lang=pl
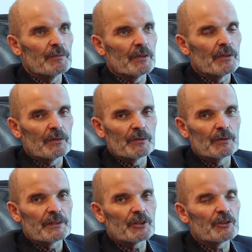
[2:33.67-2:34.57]
bo
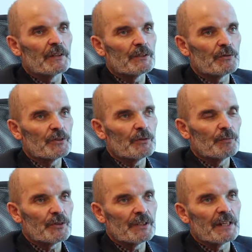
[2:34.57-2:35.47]
skrzyżowanie z ulicą
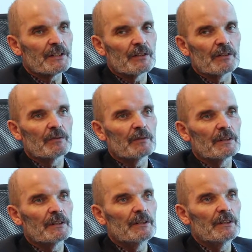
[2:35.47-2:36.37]
Poznańską
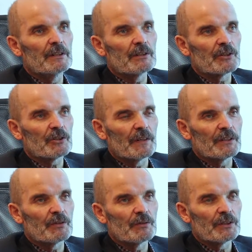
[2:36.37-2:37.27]
i
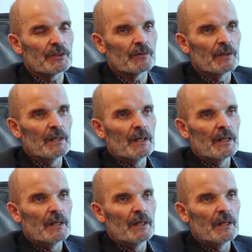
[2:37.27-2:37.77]
skrzyżowanie z ulicą